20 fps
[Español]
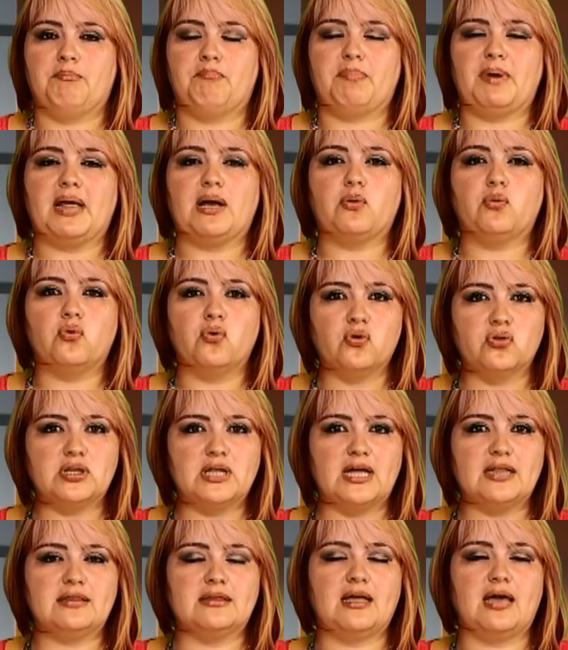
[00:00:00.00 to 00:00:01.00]

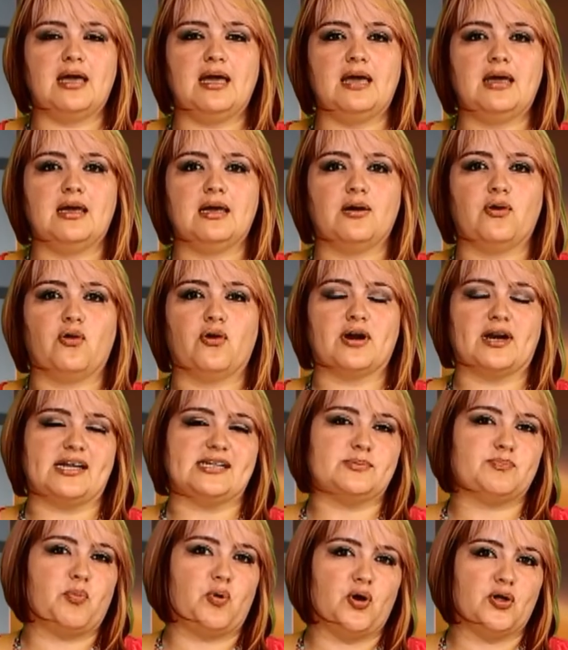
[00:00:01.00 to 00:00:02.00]
Pregúntate o
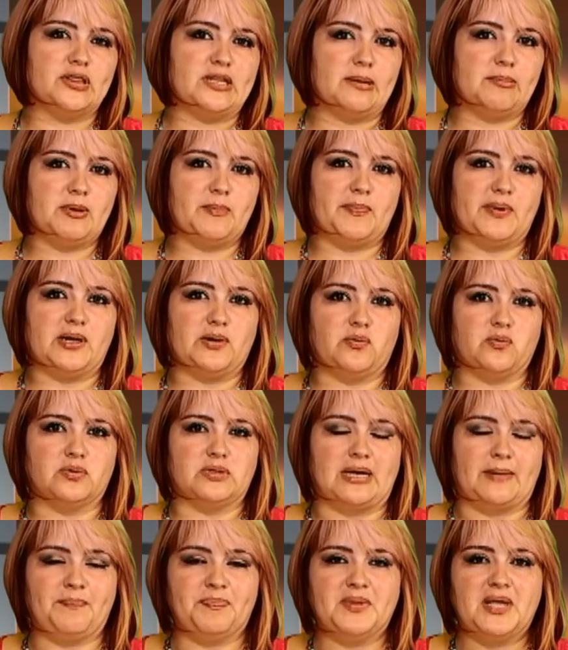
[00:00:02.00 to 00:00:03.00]
responde a mi
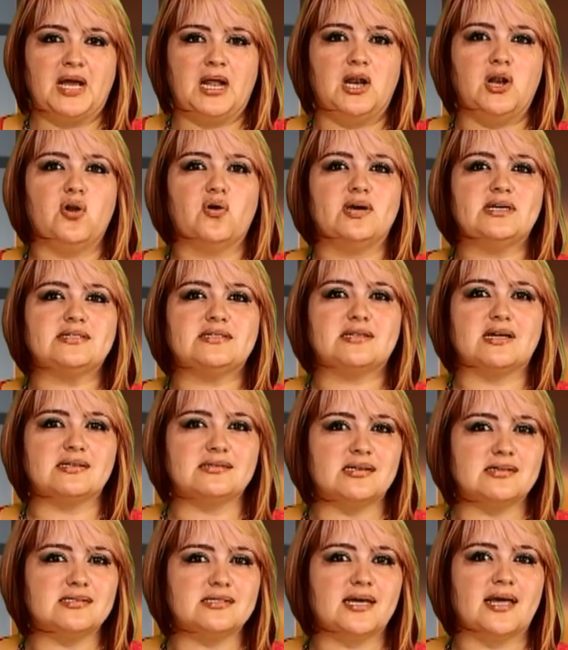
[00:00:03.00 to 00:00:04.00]
pregunta. Lo estás
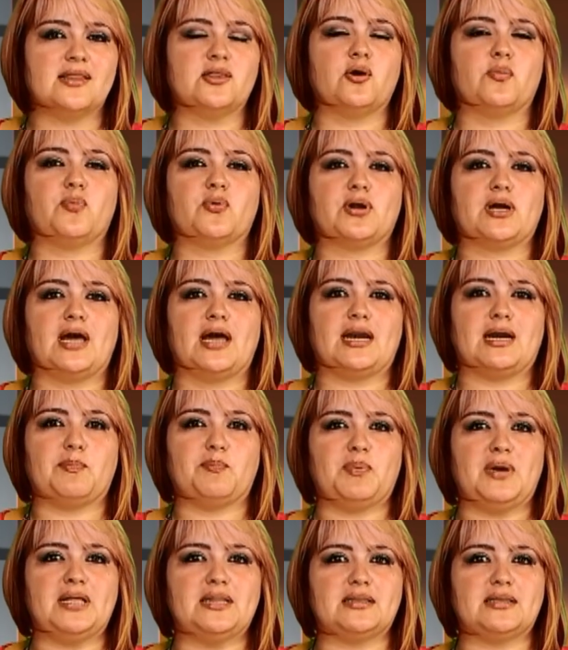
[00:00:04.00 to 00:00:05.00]
haciendo porque de
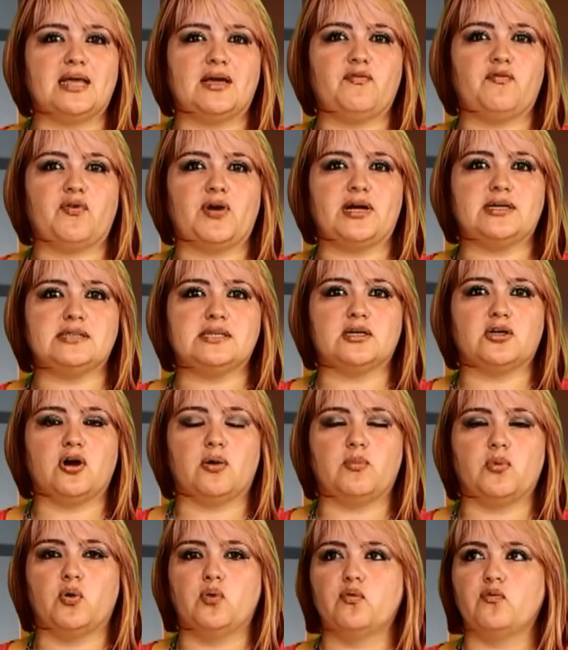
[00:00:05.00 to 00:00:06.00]
repente fue así
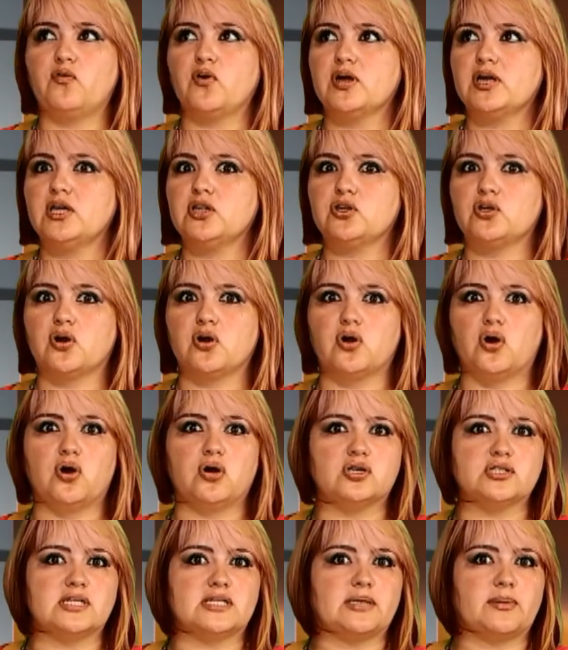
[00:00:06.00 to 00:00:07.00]
como un foquito
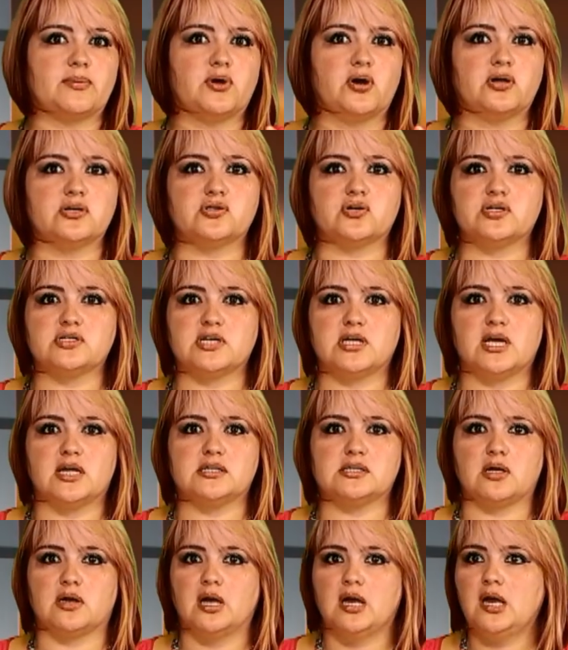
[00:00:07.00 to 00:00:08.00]
rojo, se te abrieron los ojos y
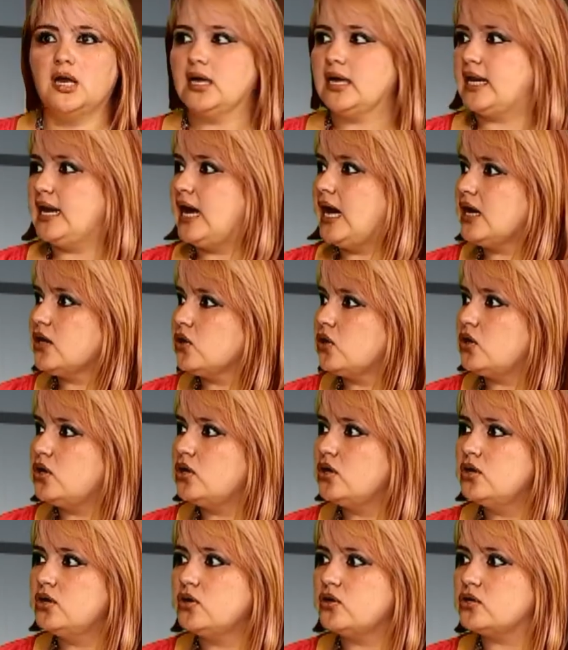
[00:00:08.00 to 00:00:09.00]
dijiste,
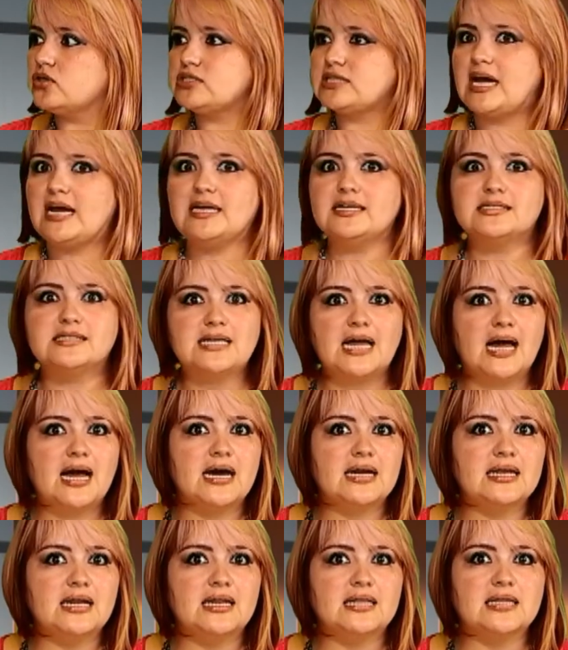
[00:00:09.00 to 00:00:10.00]
claro, o sea, esta
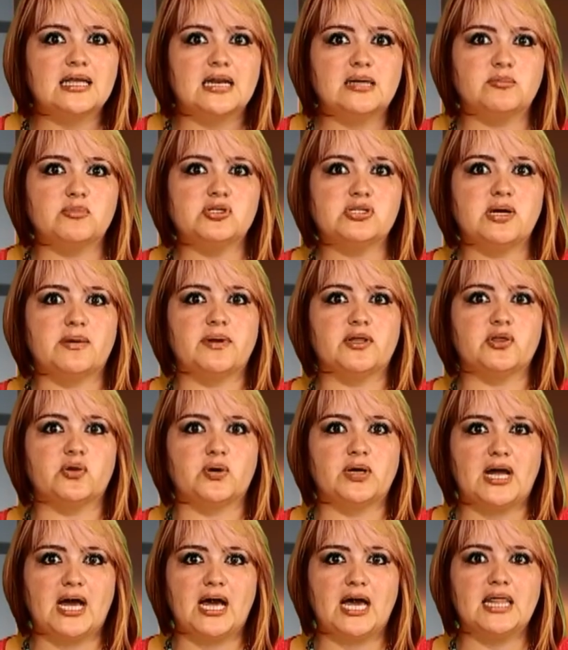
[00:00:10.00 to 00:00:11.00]
área la tenemos
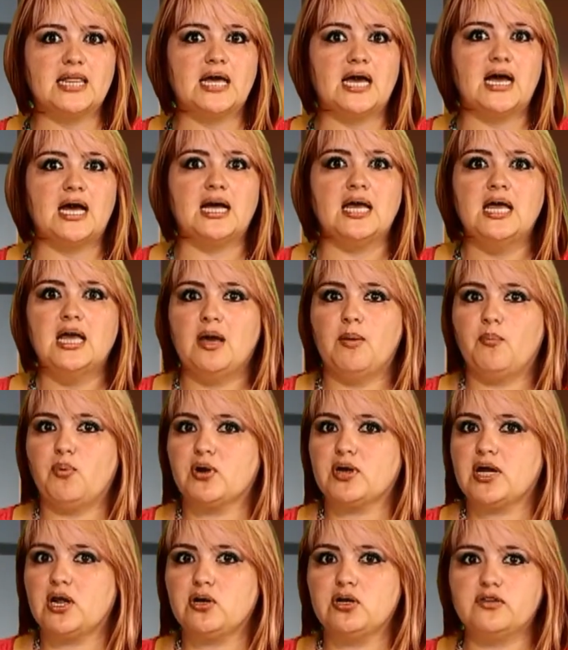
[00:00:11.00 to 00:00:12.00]
abandonada,
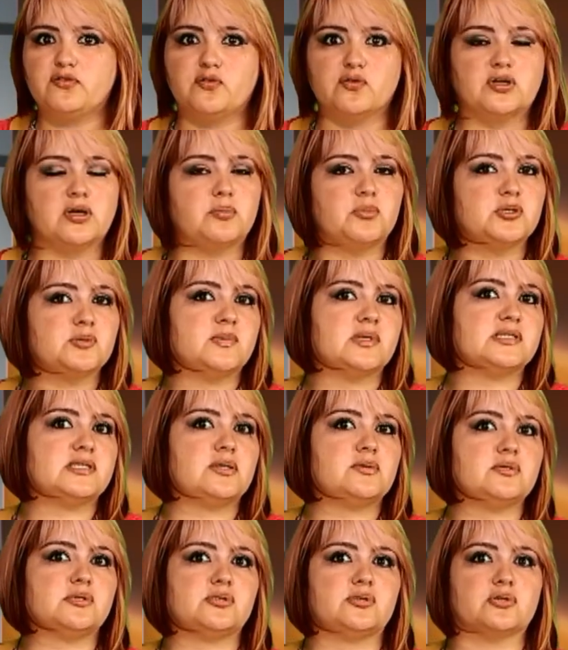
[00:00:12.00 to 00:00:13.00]
¿por qué no disfrutamos más de
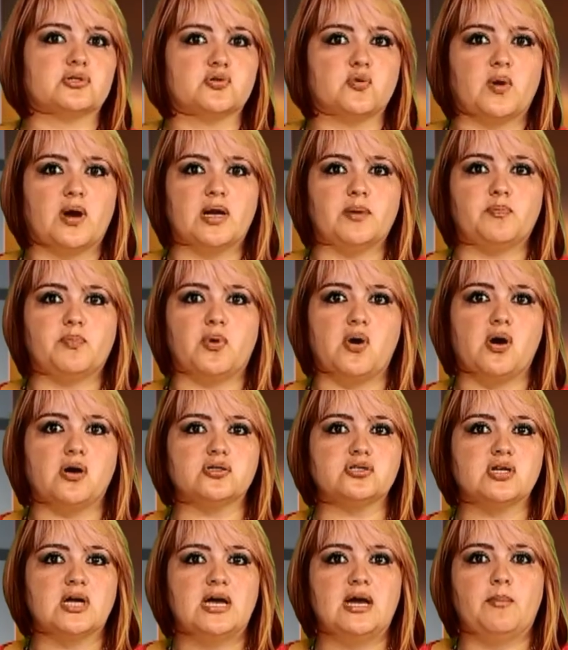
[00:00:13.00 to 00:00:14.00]
nuestros
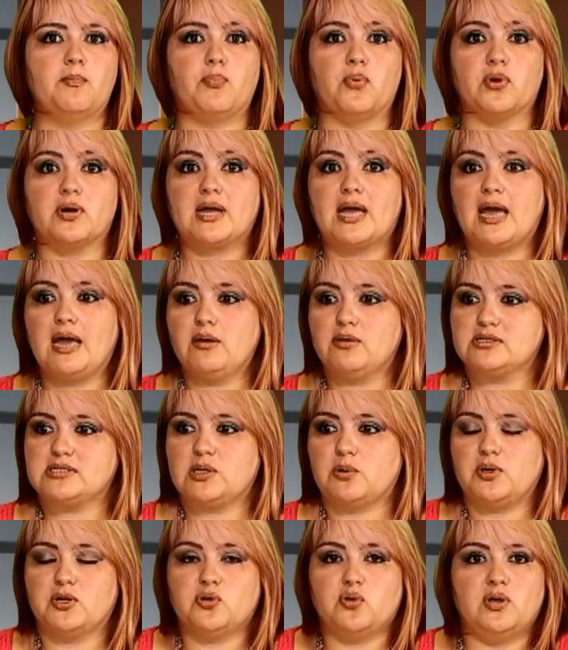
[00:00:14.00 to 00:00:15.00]
cuerpos? ¿Por qué? O sea,
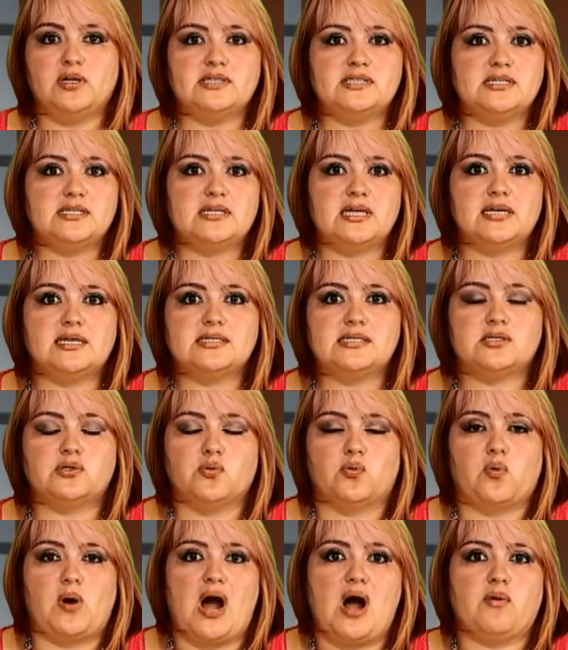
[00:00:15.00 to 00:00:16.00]
cuando lo hiciste y dijiste,
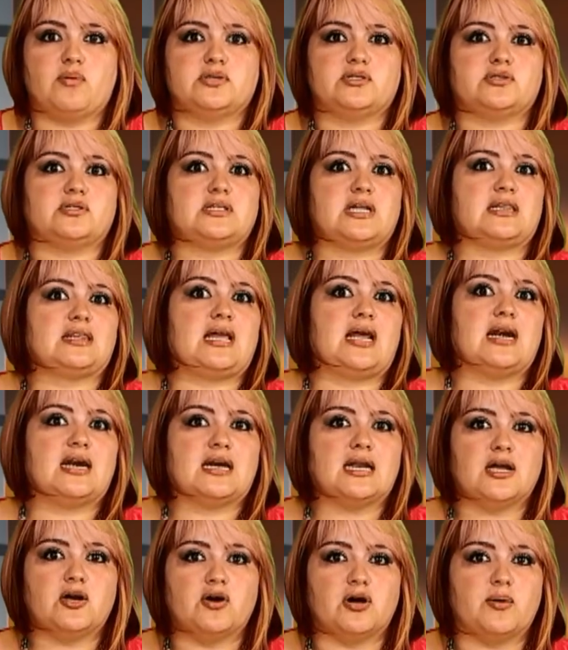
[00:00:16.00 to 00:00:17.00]
wow, esto está tan
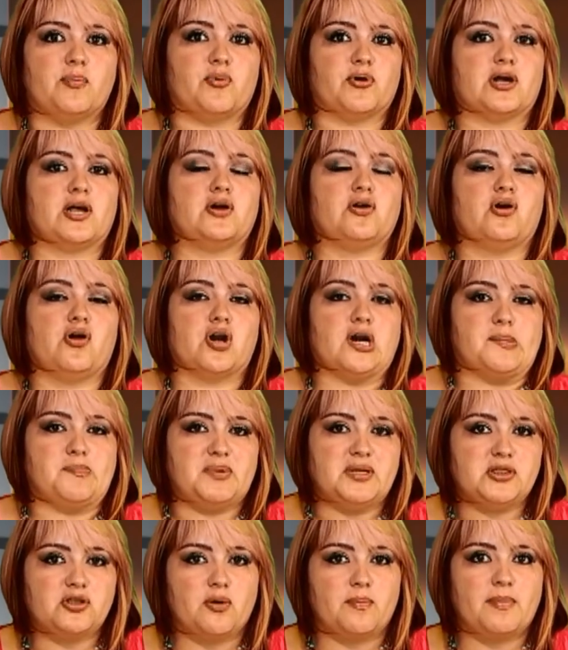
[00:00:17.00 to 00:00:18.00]
rico que ¿por qué no lo
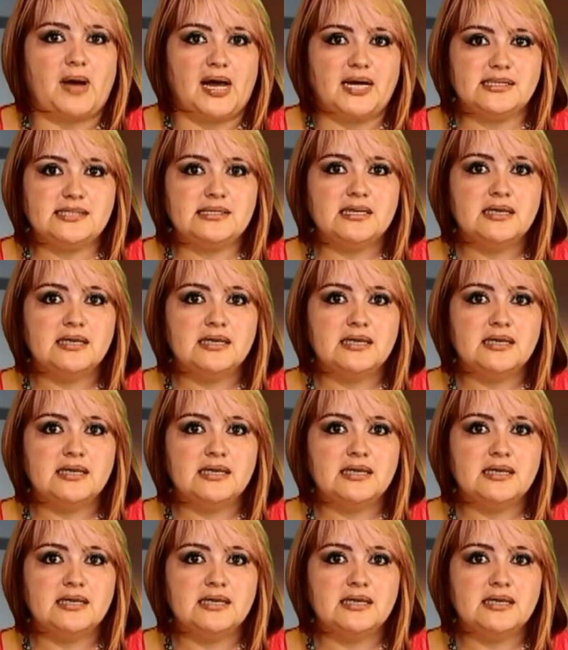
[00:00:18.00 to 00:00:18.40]
repito más?